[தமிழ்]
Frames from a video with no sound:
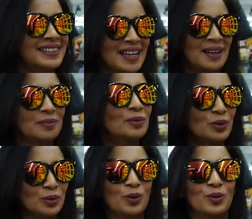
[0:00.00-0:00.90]
சாம்
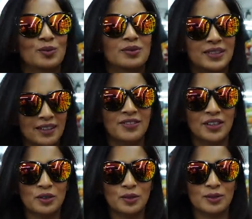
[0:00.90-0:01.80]
நோ செல்ஃப்
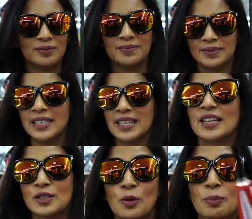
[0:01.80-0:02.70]
கண்ட்ரோல் சரி லெட்ஸ் கோ